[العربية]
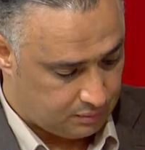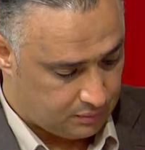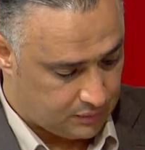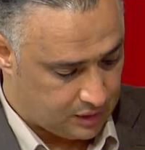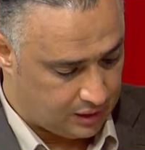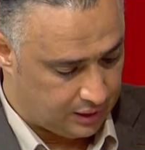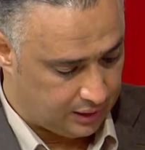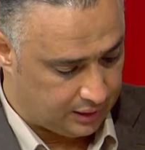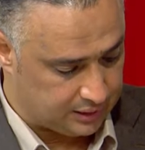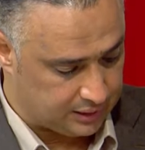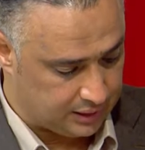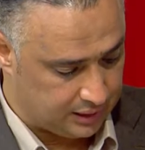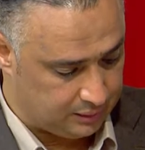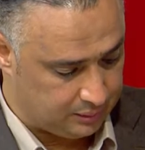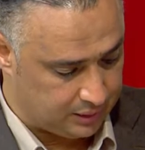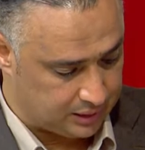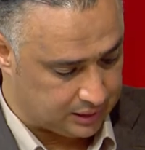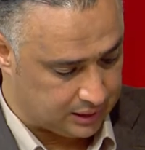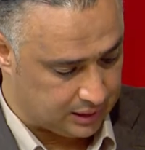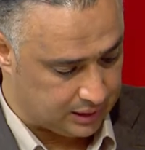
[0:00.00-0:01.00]
يعني
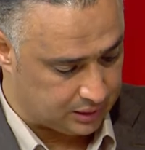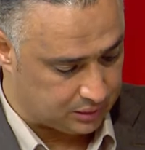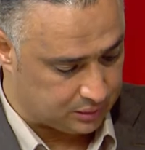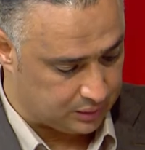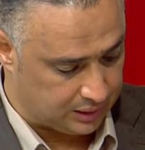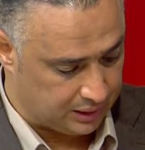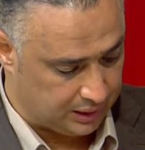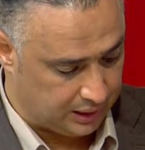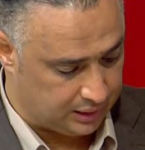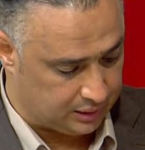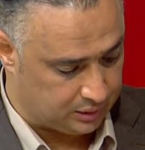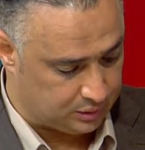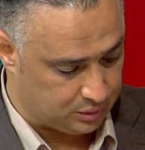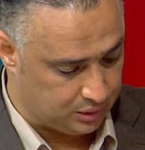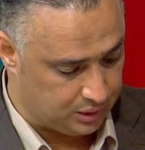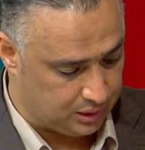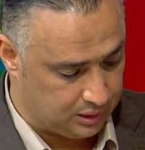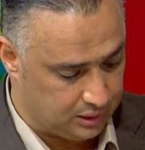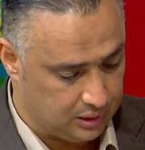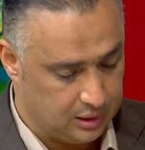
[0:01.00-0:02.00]
التعليمات كانت واضحة
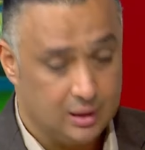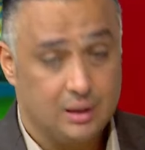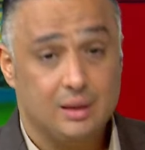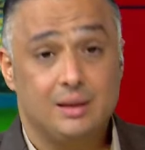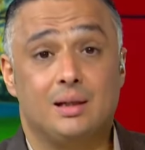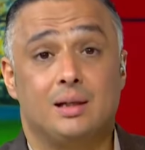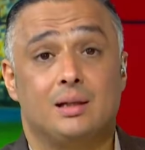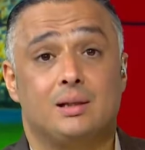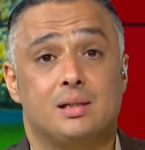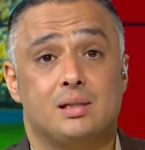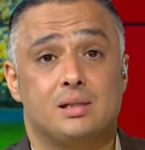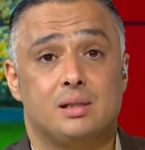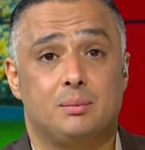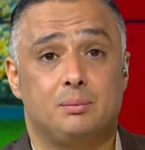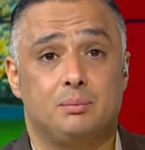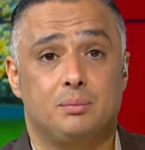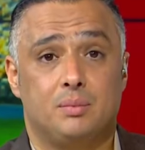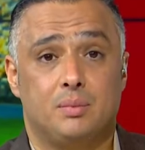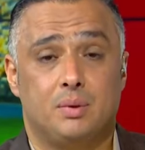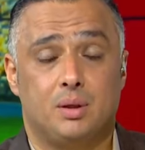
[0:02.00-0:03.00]
الكل يلتزم
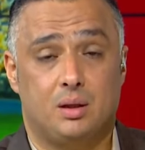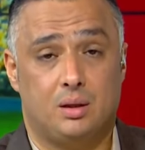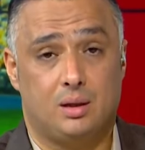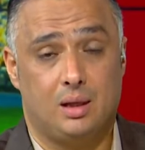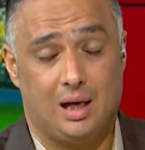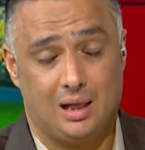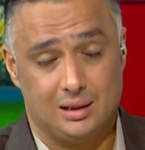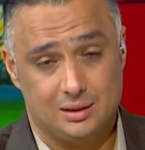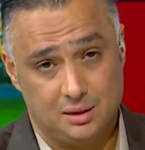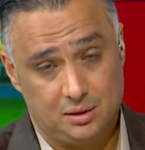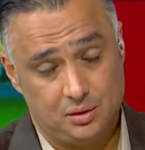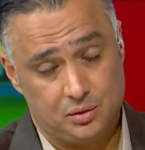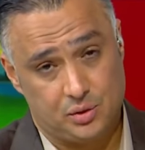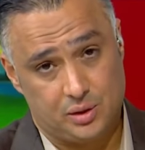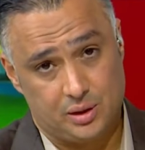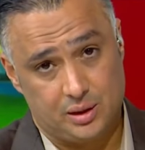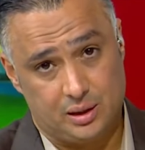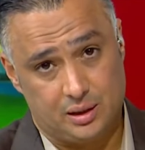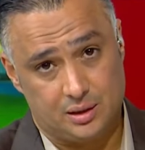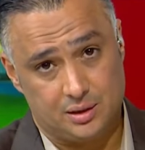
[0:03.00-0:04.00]
لا أحد يحضر
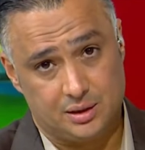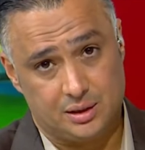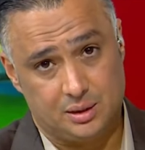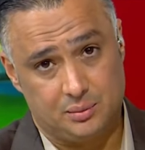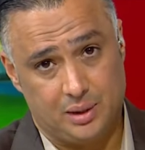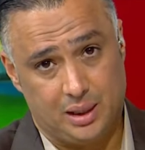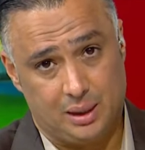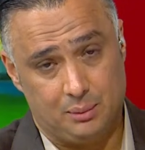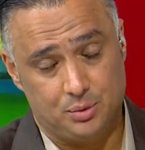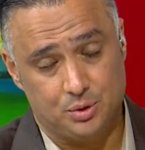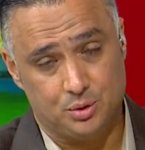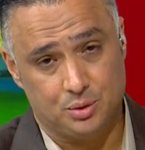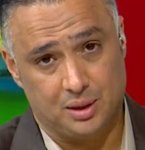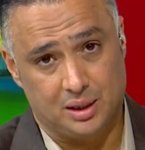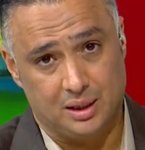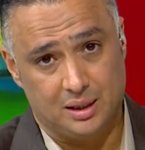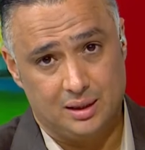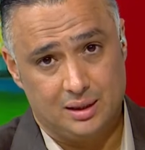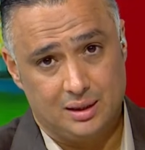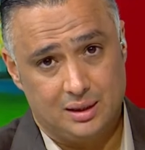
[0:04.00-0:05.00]
إلى أرضية الملعب بدون
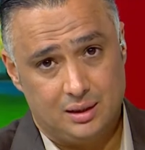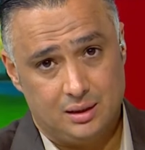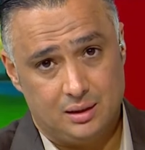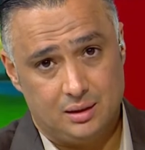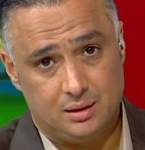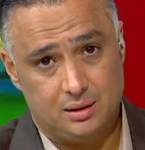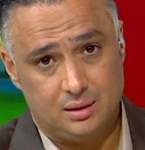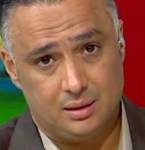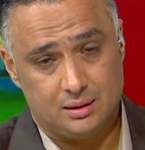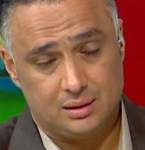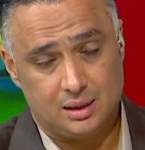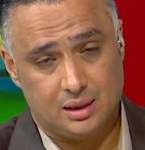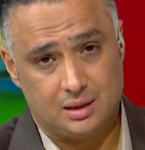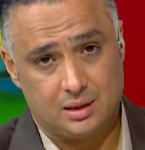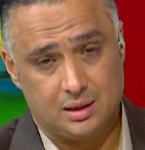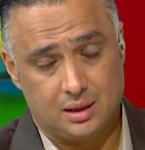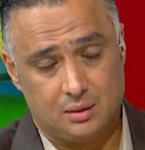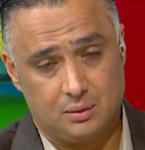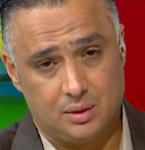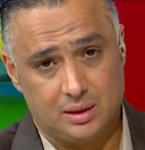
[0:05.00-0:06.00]
آه،
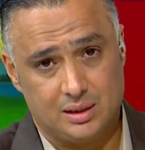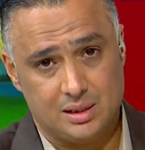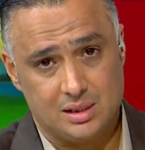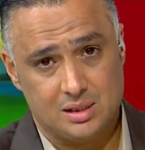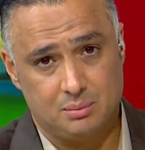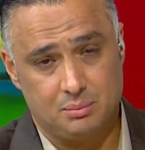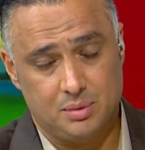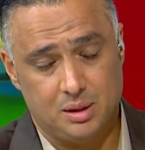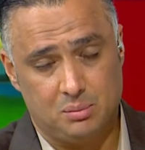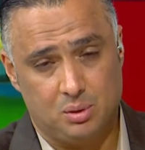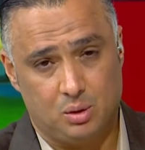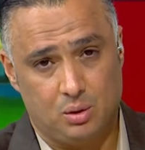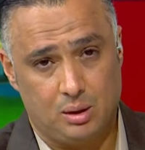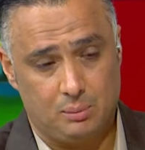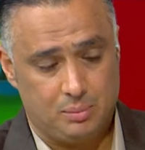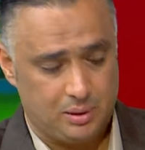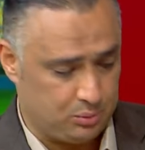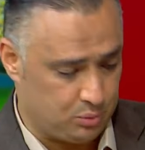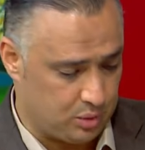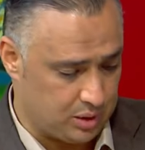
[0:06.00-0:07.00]
تذكرة ويلتزم
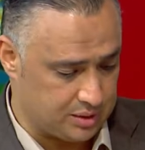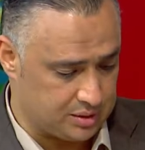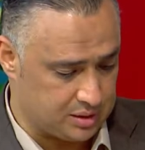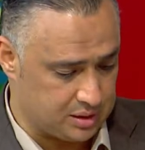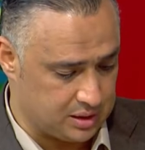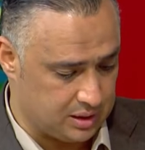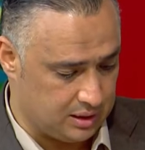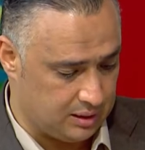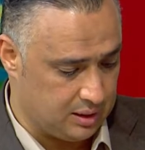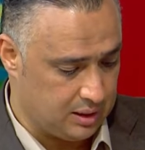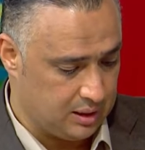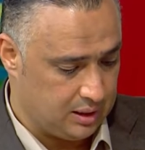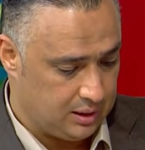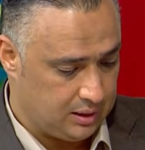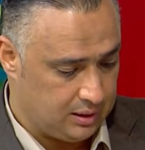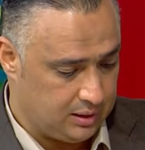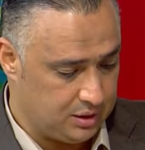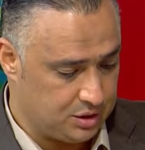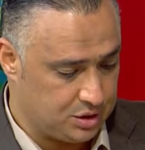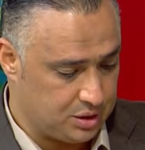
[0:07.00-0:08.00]
بالبوابة المخصصة
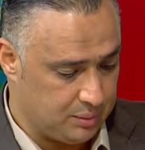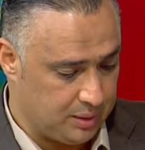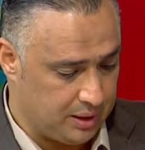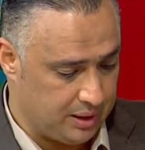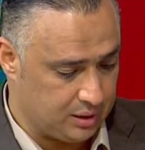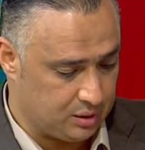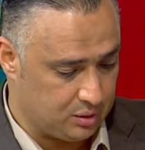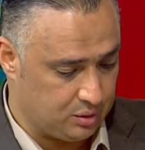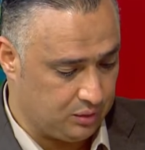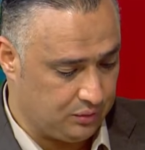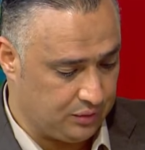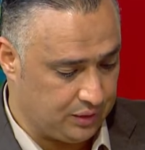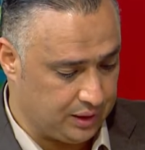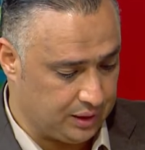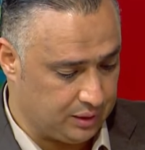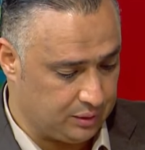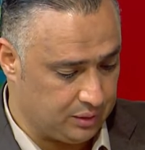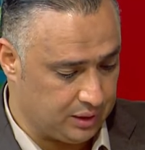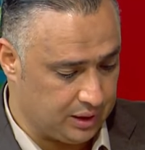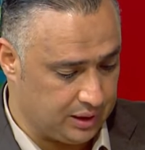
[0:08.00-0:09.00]
لجماهير كل فريق
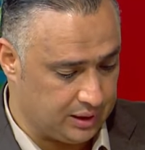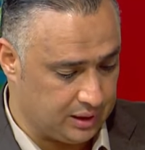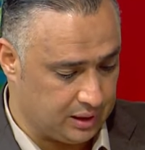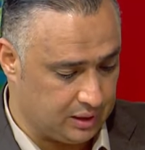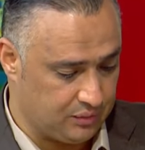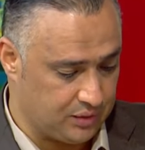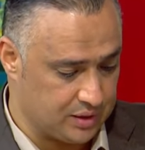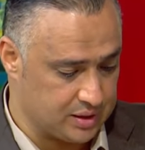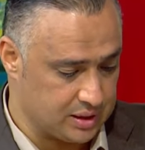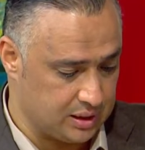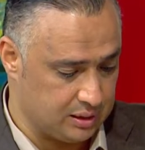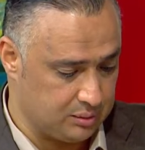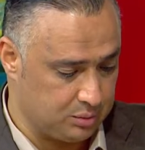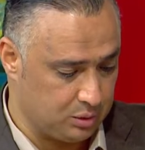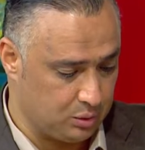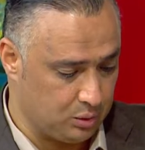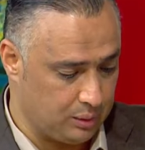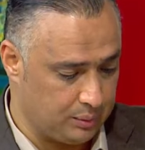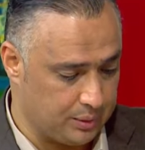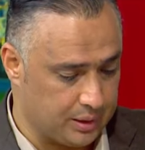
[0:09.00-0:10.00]
نذكر الفيصل من
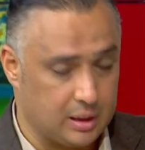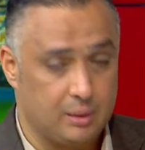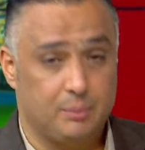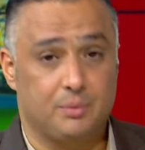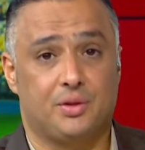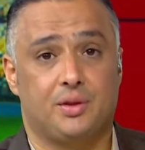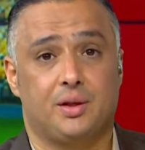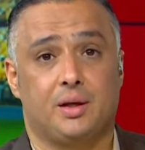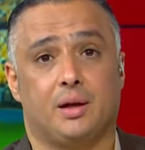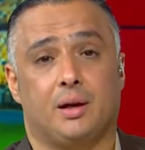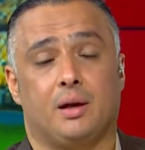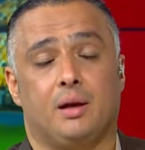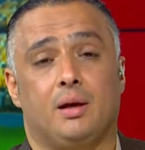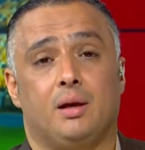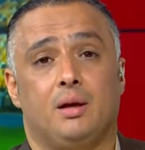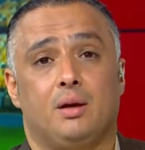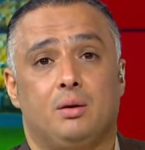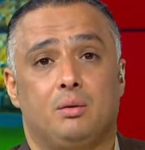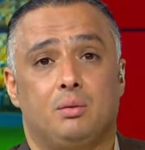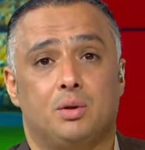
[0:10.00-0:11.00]
بوابة رقم اثنين
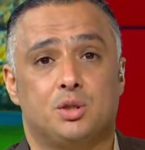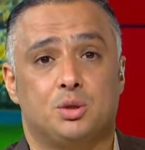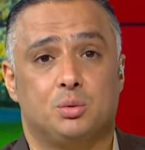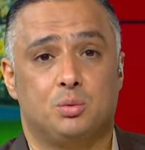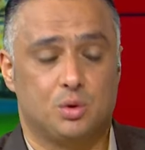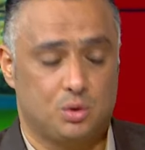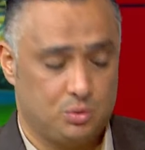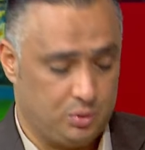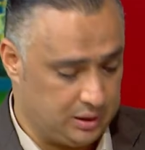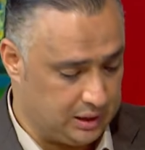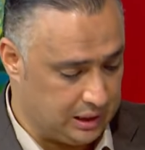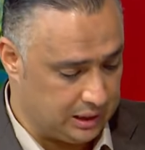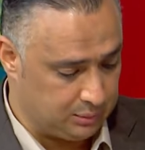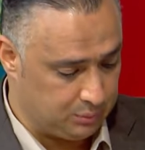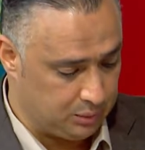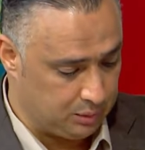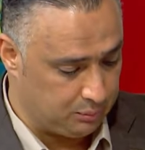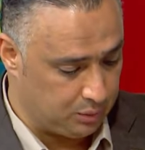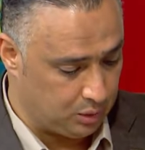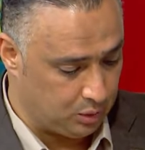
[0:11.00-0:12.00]
وجمهور الوحدات
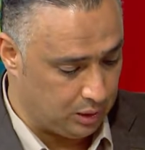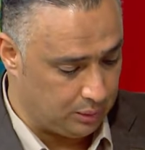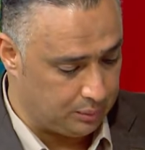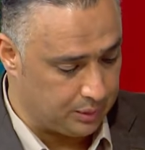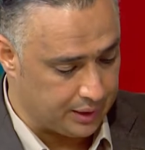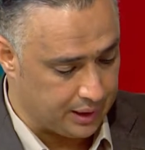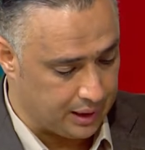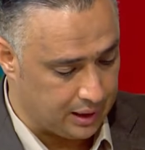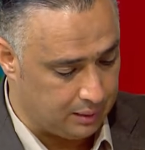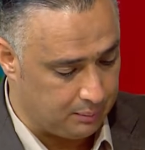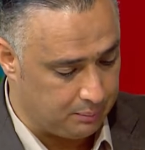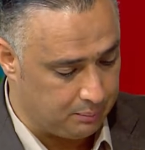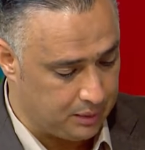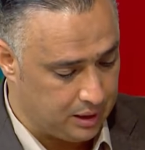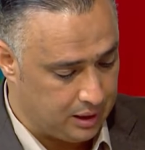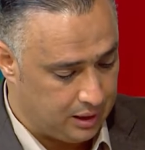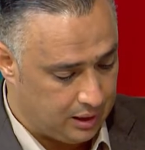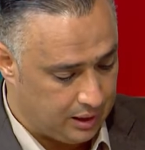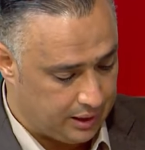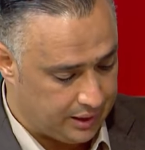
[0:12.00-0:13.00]
من بوابة رقم
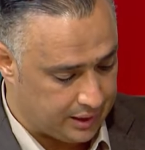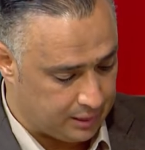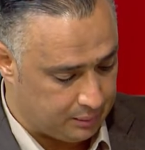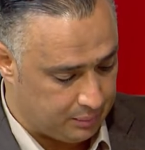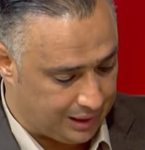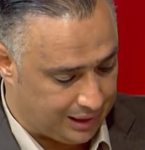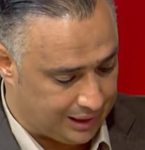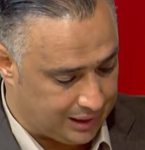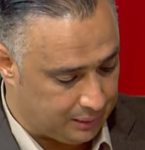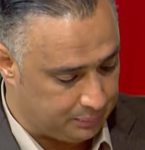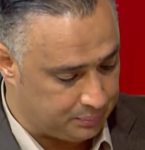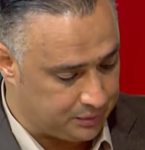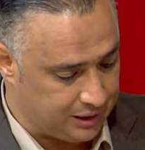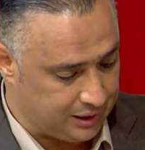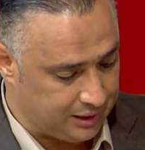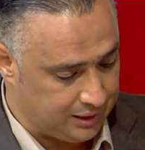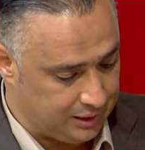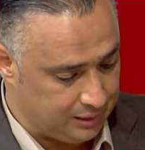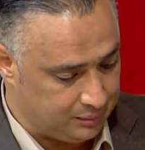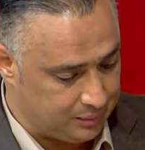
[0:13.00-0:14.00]
أربعة
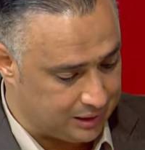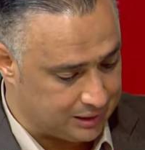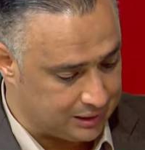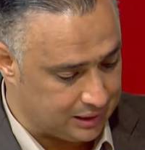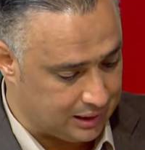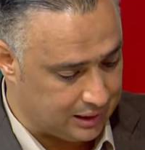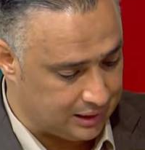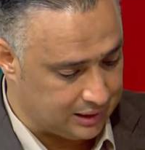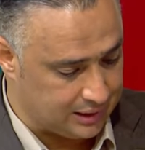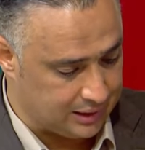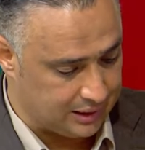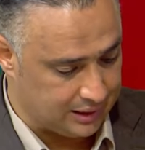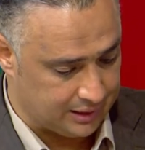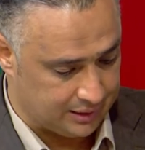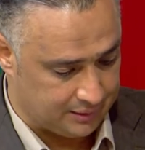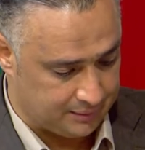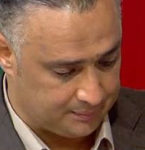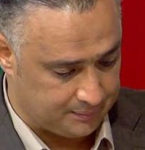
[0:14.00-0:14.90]
كابتن عماد خان كان